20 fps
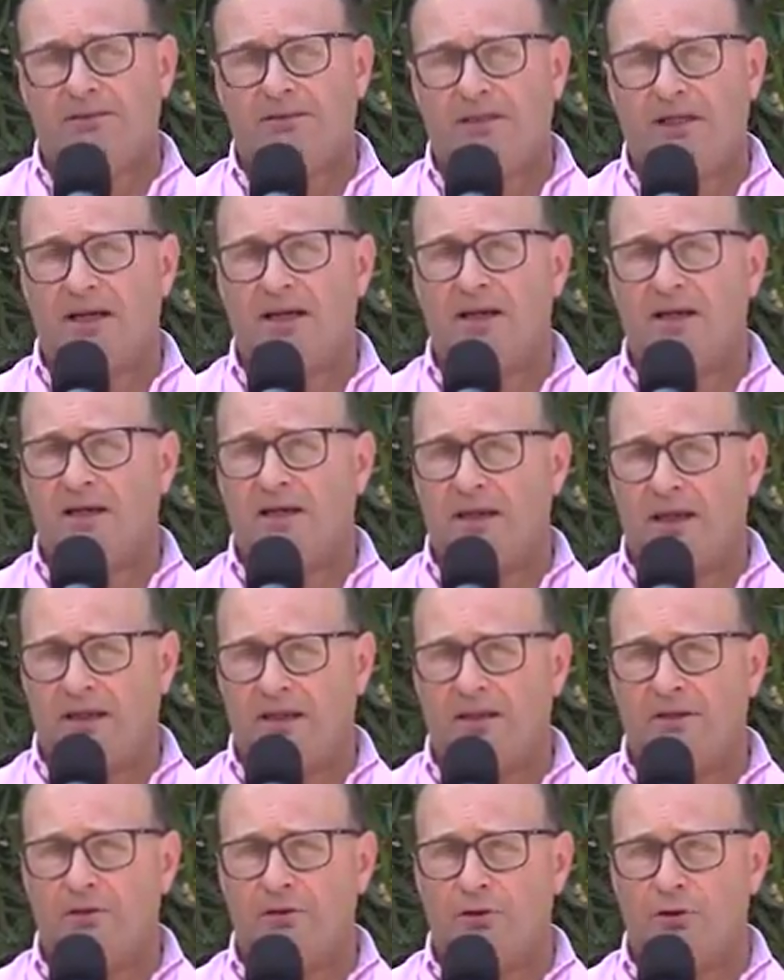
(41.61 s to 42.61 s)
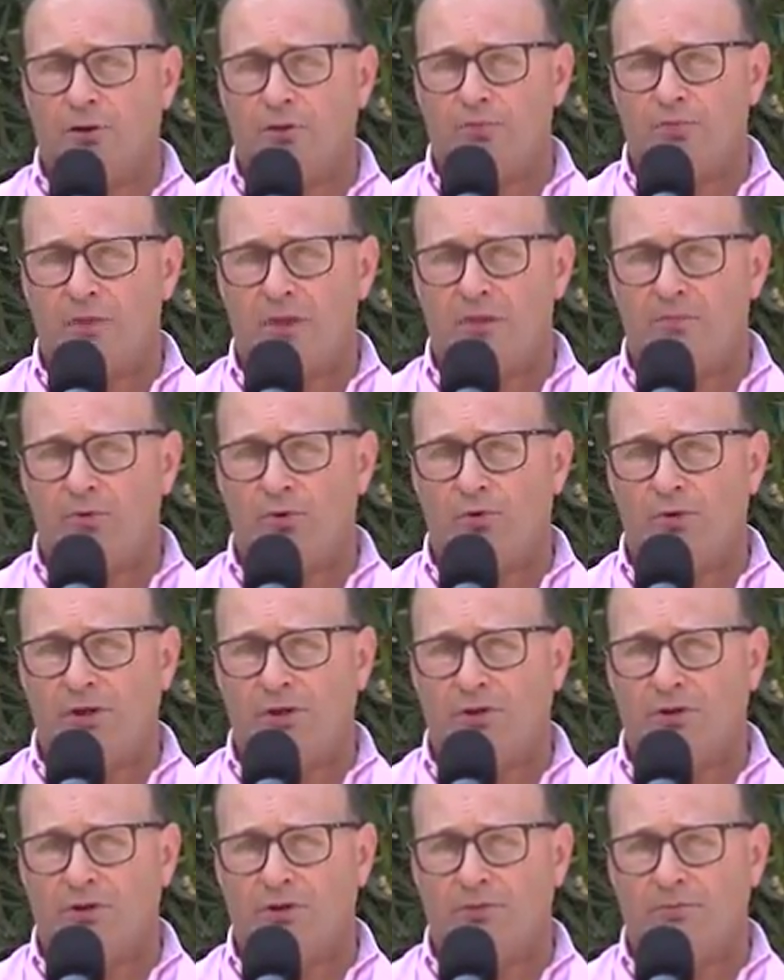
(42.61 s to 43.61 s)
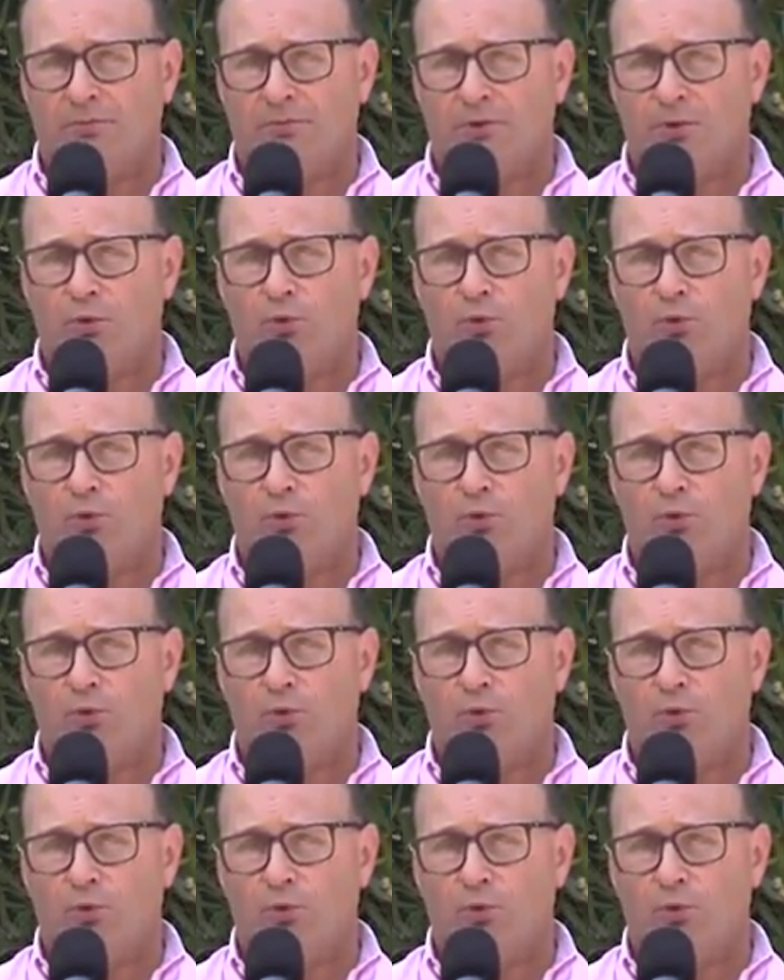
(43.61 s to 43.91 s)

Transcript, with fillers: Tranquera adentro, hemos visto